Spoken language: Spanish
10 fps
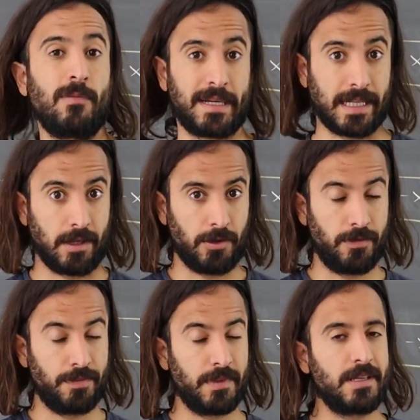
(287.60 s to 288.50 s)
apartado.
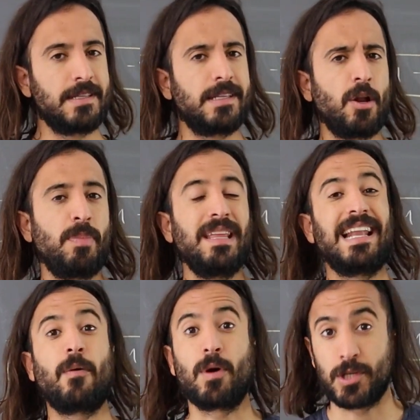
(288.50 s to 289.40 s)
Se nos pide la
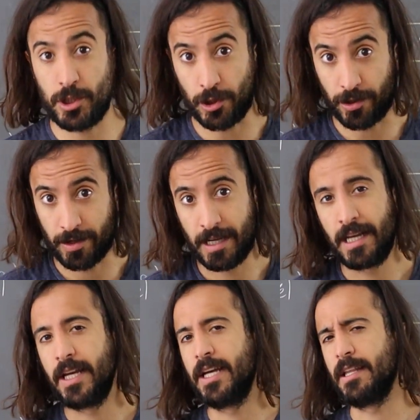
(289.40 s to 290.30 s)
ecuación
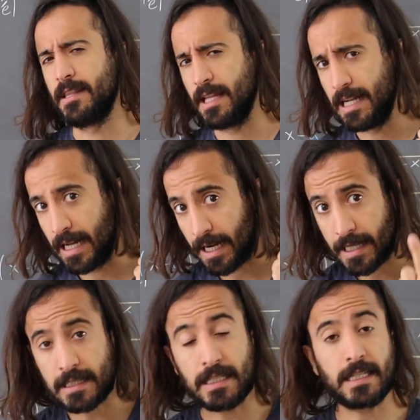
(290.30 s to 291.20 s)
de la
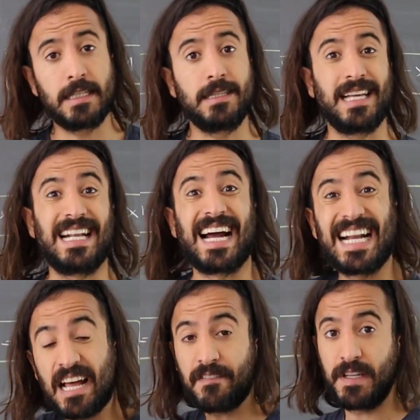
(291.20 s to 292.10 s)
recta tangente a la
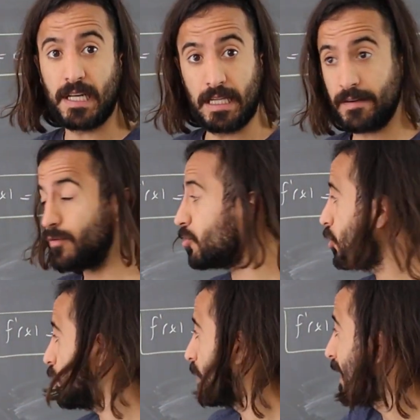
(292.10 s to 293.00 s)
gráfica de la
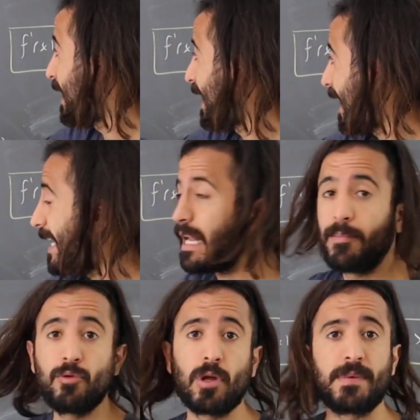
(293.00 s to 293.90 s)
función en el
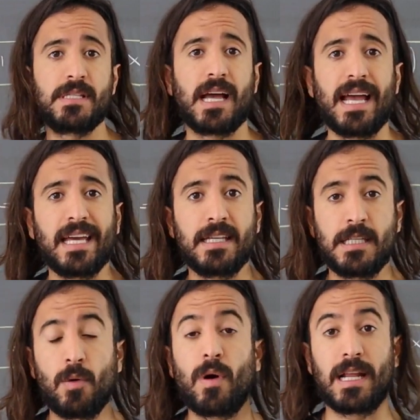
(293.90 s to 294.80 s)
punto de abscisa x
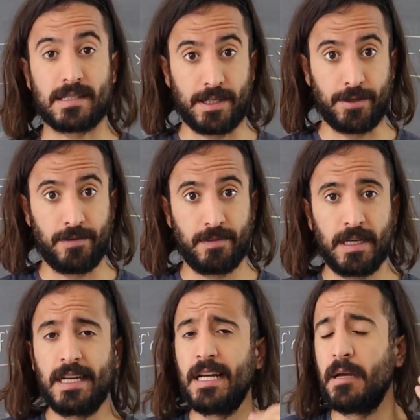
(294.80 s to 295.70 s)
igual a 0.
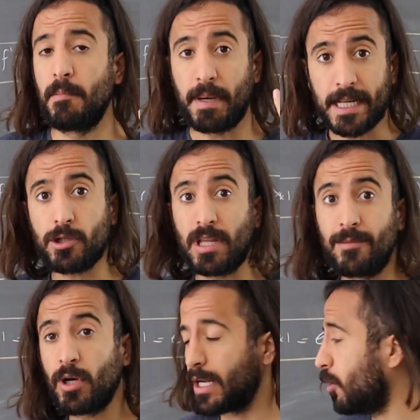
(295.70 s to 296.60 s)
Para eso
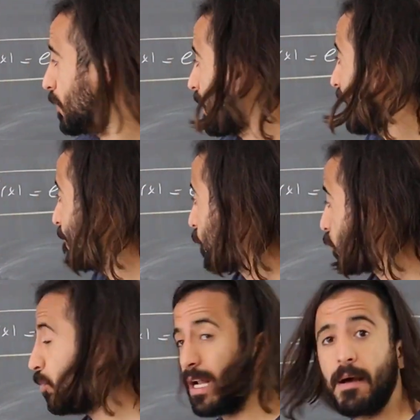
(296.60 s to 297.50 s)
tenemos que recordar la
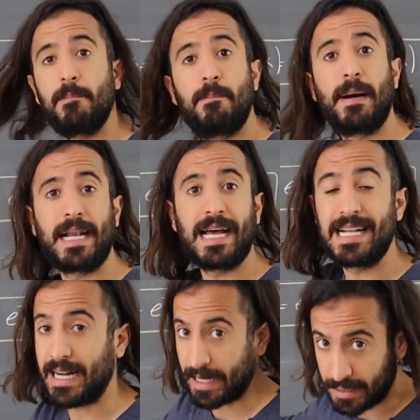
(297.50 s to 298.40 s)
fórmula para
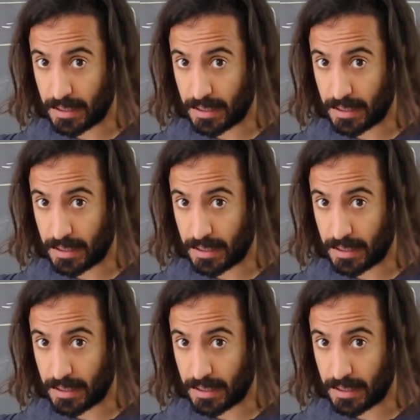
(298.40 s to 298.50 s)
la recta